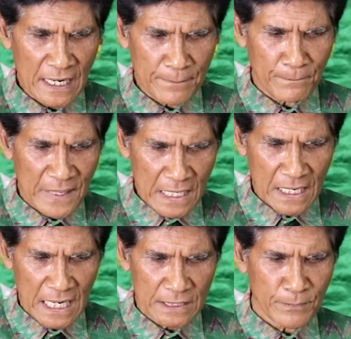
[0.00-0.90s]
dan
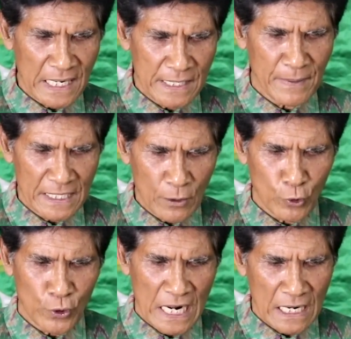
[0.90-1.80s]
berkat bagi banyak
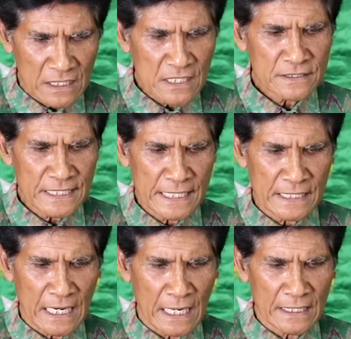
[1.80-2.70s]
orang
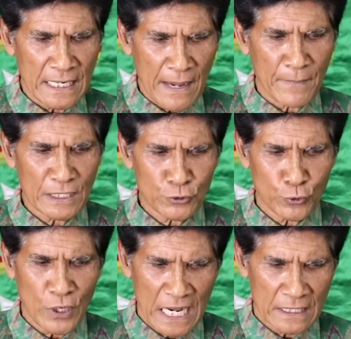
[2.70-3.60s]
sehingga nama
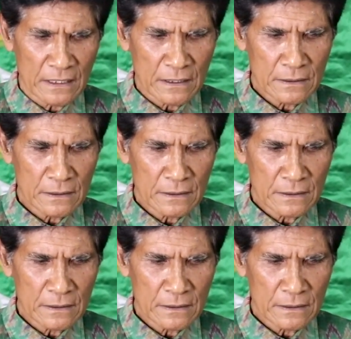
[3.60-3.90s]
Tuhan